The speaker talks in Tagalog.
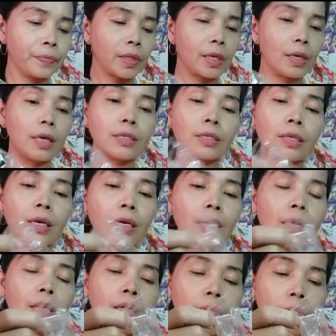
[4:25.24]

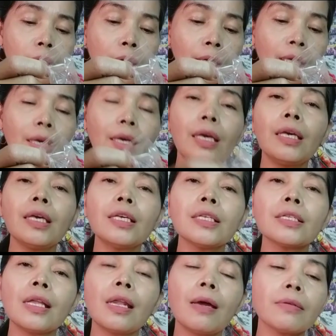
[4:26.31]
Kasi, nanghihingi
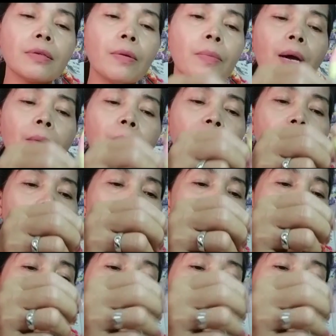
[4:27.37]
sila sa mama nila.